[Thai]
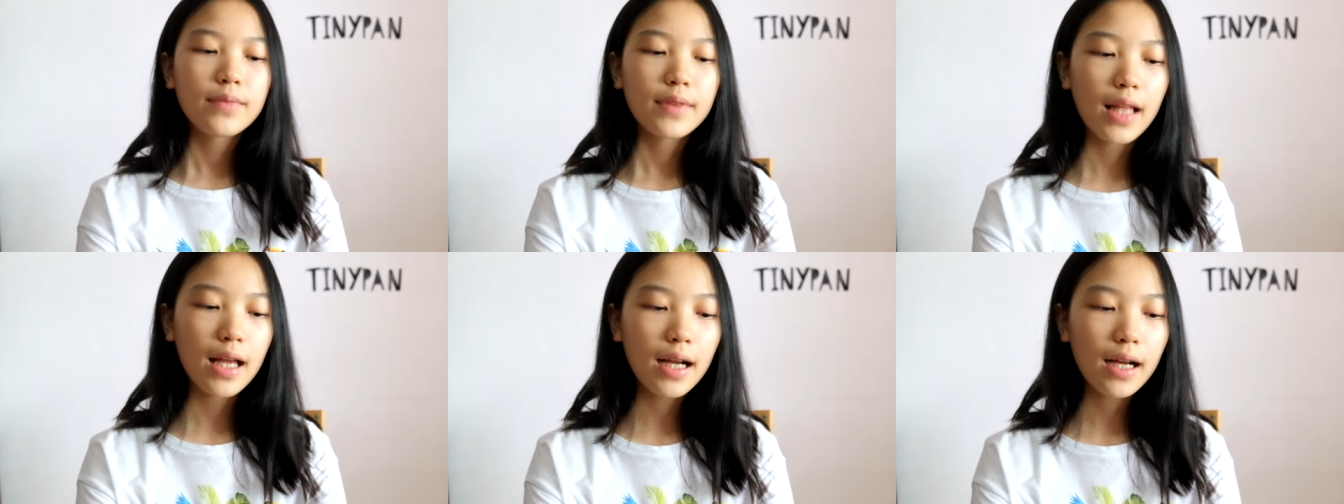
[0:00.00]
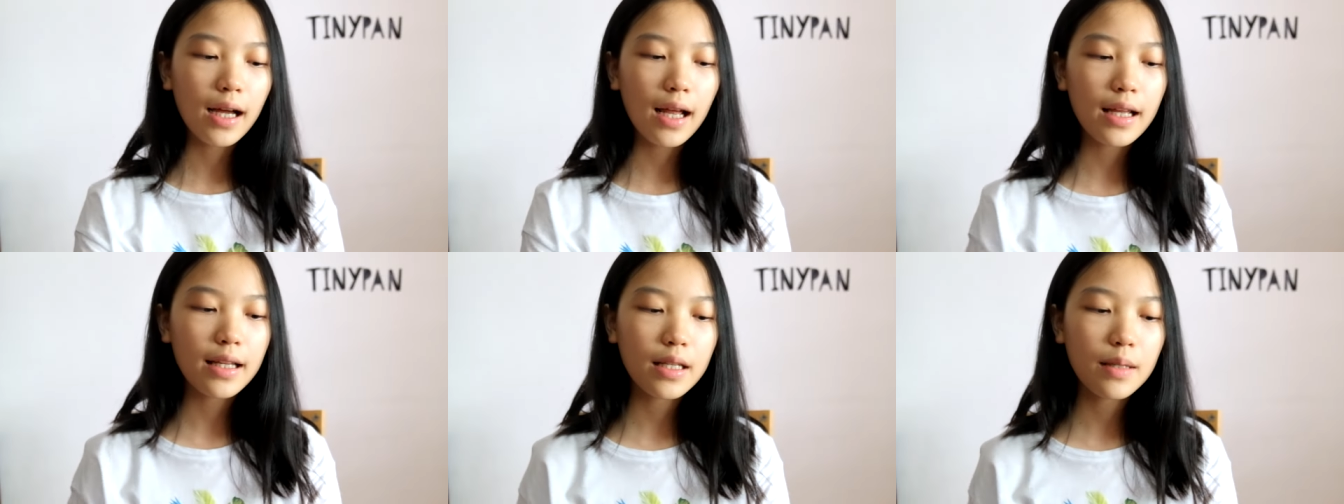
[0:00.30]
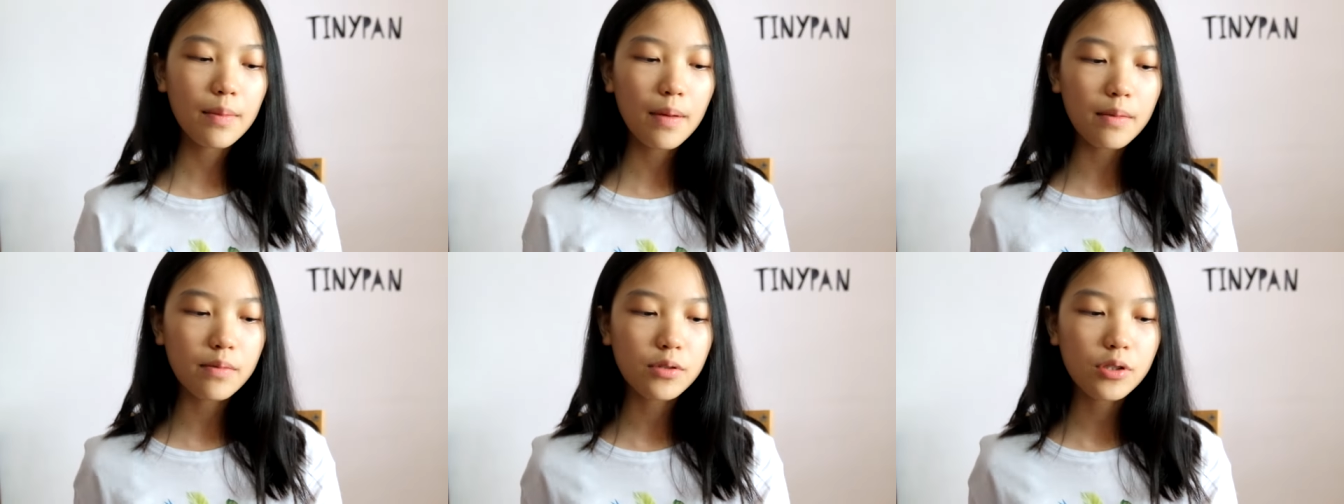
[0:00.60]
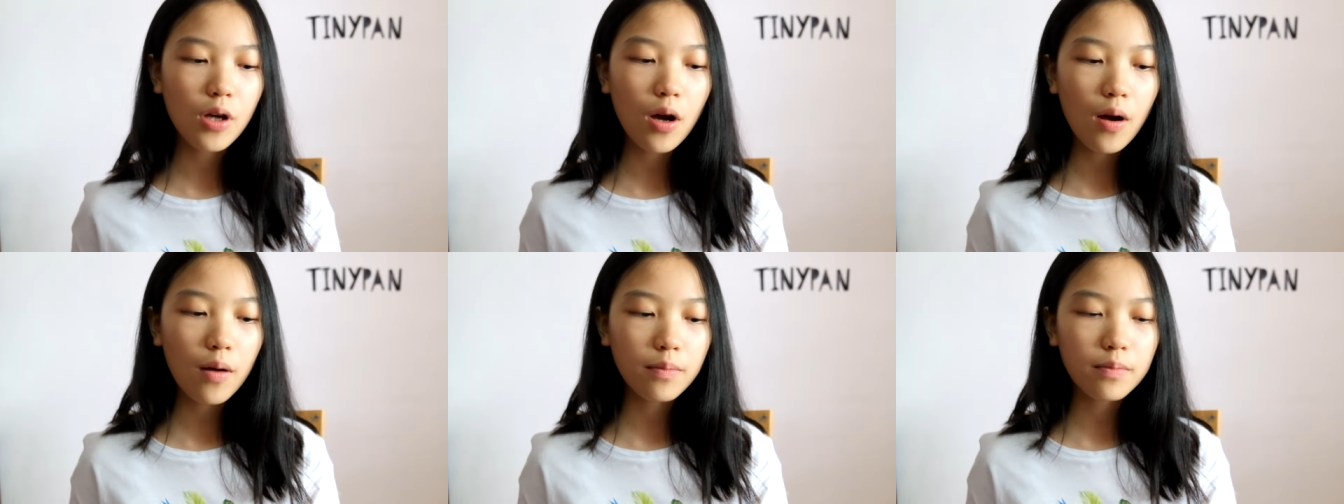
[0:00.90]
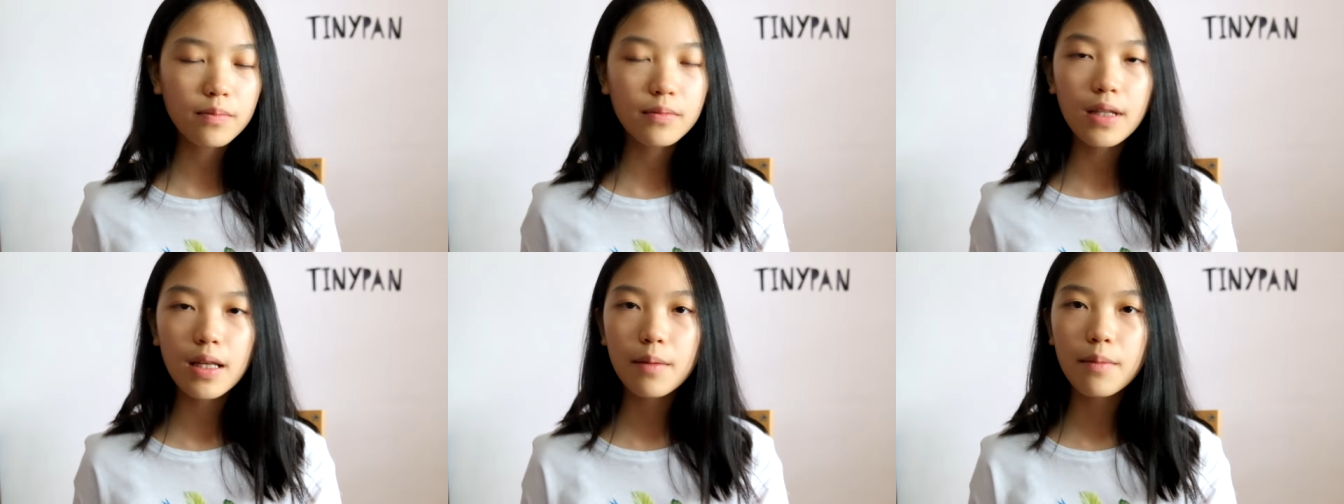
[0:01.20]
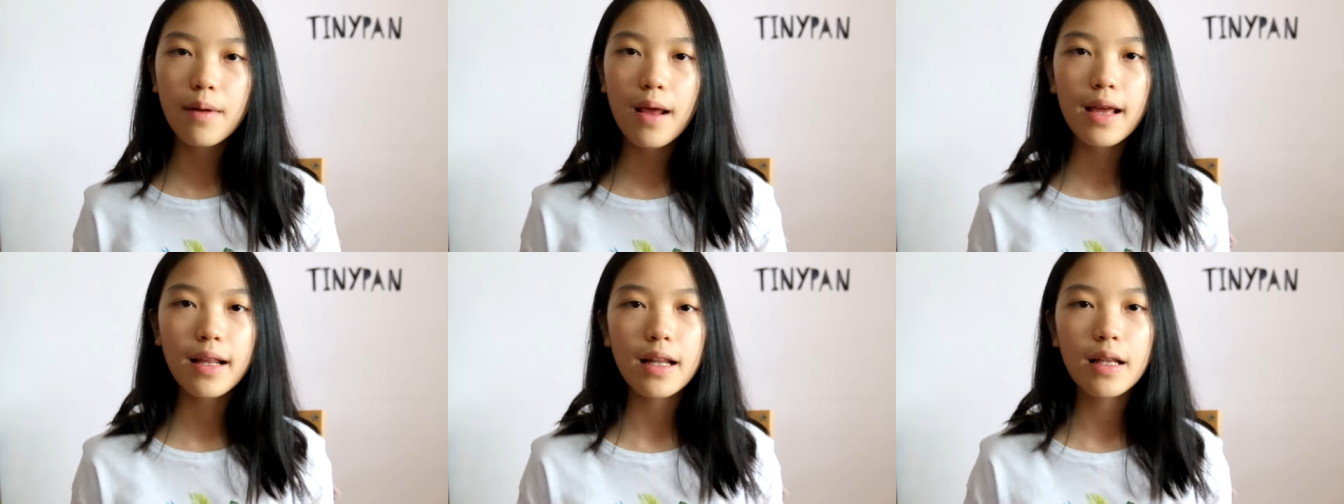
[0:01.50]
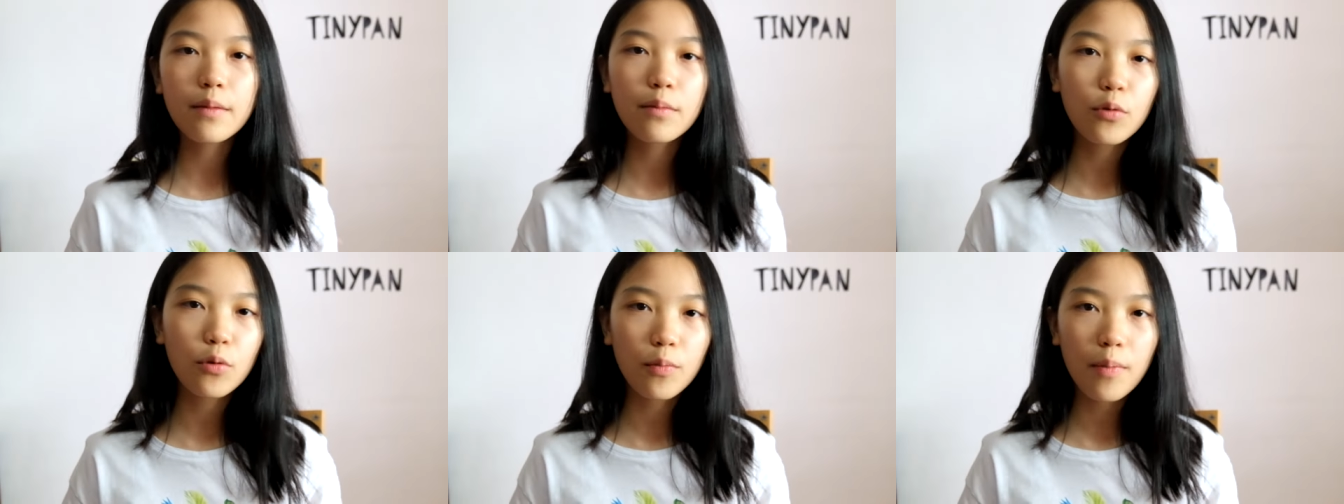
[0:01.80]
ถ้าใครที่แบบชอบในแบรนด์ไอ
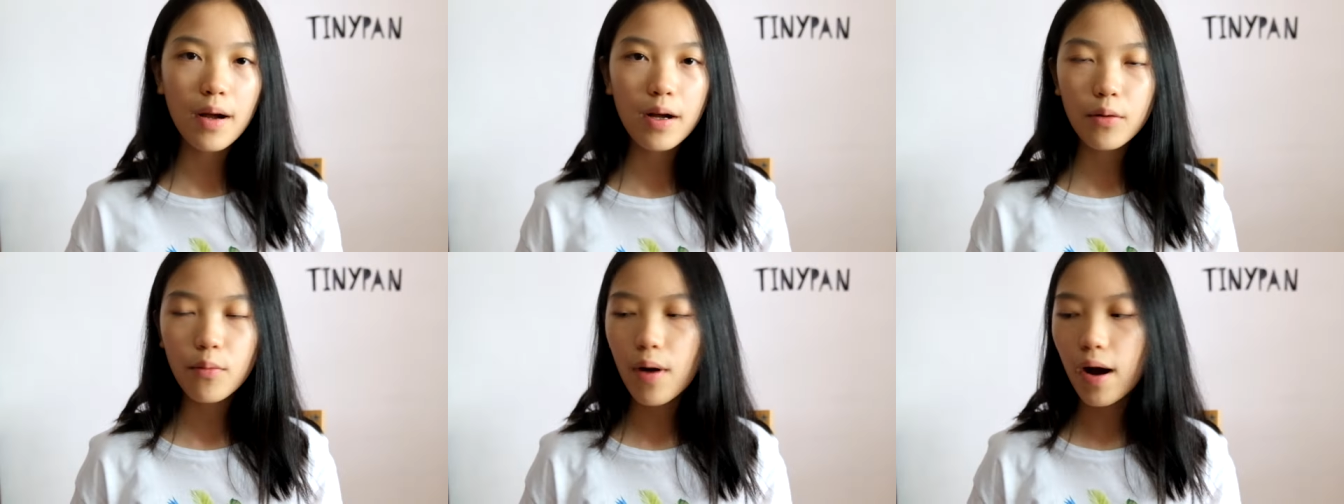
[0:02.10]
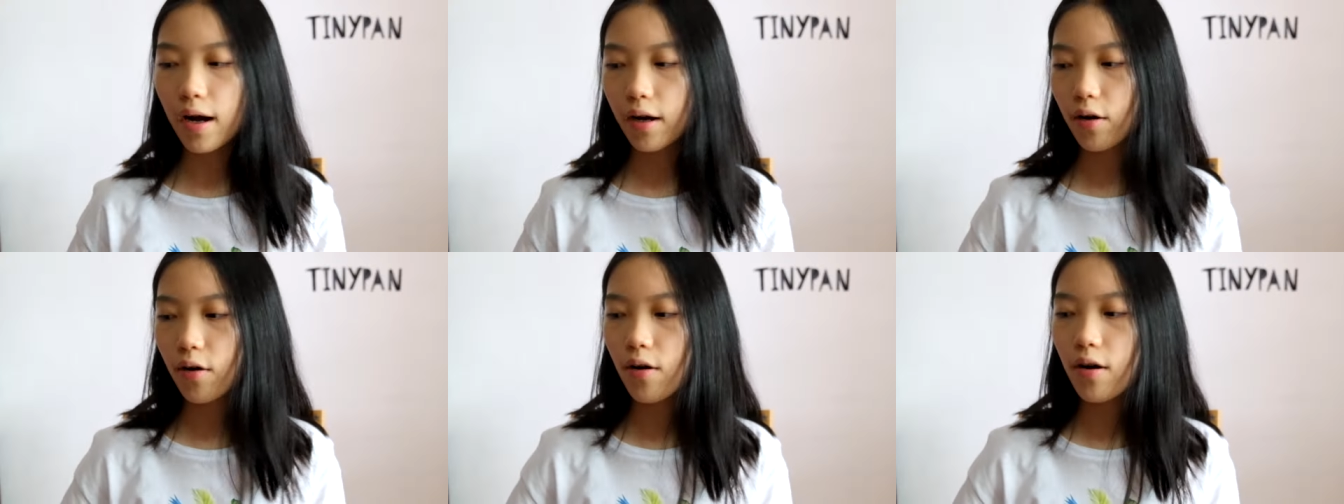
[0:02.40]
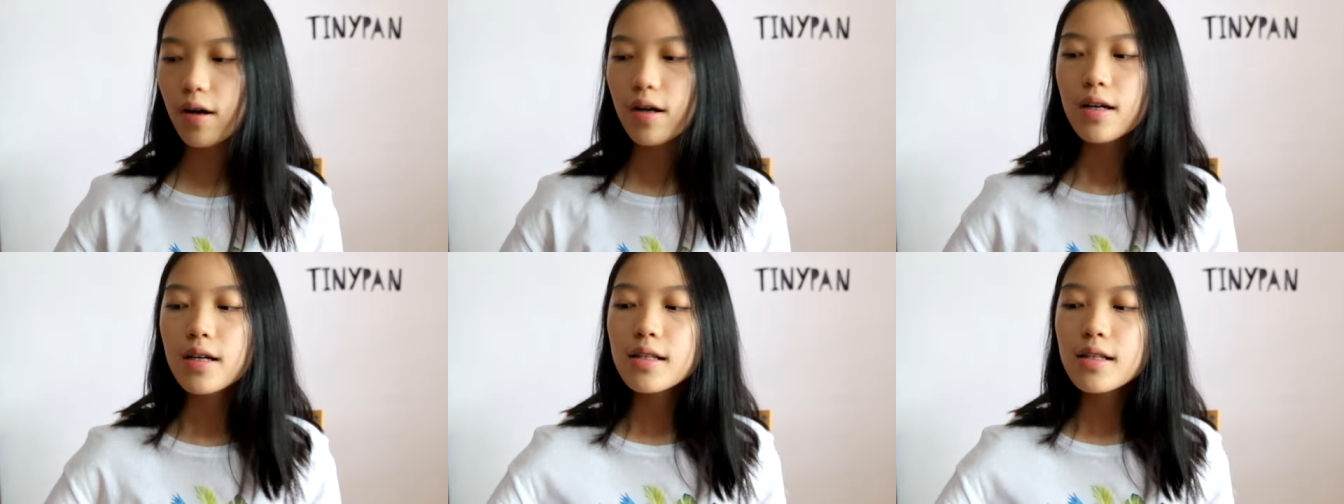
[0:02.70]
บลูมากกว่าก็